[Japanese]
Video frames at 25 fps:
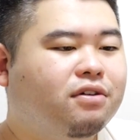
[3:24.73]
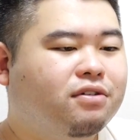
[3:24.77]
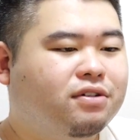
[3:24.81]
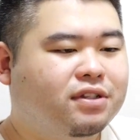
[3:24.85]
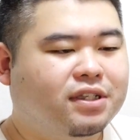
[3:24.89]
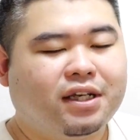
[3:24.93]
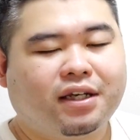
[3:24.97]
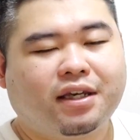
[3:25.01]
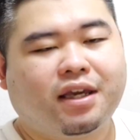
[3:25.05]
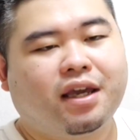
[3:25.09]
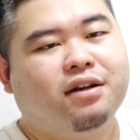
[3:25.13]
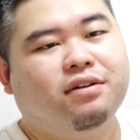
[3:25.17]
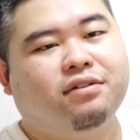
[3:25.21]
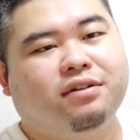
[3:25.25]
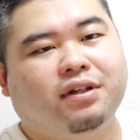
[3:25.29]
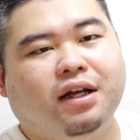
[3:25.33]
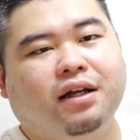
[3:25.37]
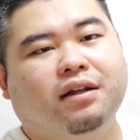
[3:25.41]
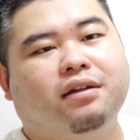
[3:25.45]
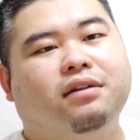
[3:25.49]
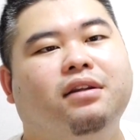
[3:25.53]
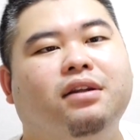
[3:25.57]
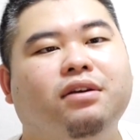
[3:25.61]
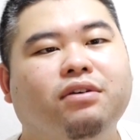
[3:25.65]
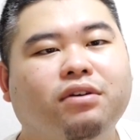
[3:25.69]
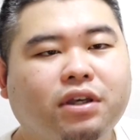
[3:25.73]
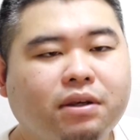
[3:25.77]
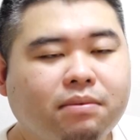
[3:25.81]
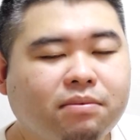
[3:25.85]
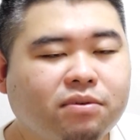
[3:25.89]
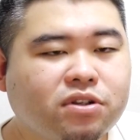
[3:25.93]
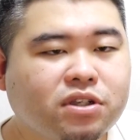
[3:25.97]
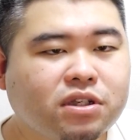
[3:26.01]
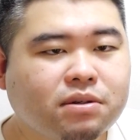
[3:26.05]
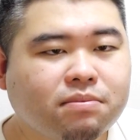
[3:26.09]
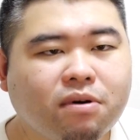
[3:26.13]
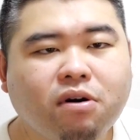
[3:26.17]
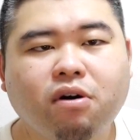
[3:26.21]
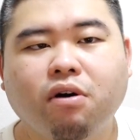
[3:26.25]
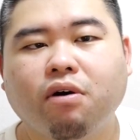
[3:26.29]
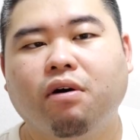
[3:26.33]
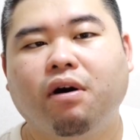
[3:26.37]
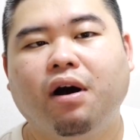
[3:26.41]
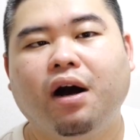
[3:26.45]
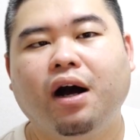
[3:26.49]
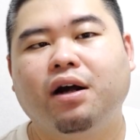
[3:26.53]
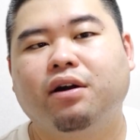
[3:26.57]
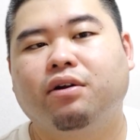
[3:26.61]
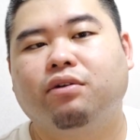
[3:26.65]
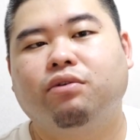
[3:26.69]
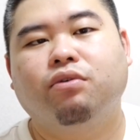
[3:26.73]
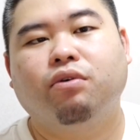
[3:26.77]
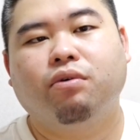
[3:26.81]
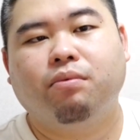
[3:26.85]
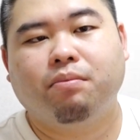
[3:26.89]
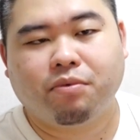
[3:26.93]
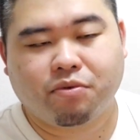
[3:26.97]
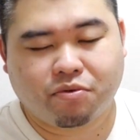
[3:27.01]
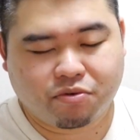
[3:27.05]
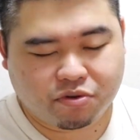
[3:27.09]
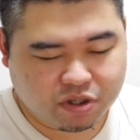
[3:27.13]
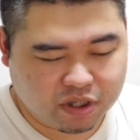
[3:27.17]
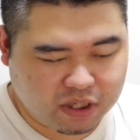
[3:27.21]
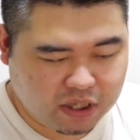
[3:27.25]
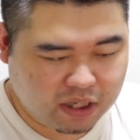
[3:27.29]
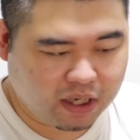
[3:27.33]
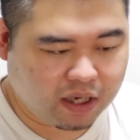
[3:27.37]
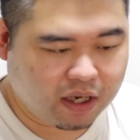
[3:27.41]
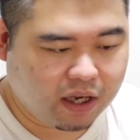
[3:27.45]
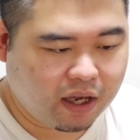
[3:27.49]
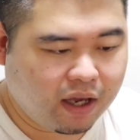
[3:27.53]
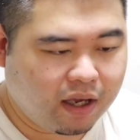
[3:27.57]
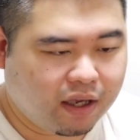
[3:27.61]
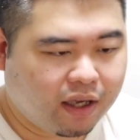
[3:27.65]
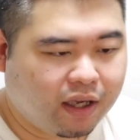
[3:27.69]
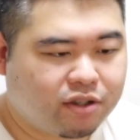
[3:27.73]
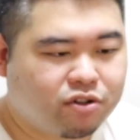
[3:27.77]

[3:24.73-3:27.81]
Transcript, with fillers: ふざけるなっていう気持ちもあると思うし、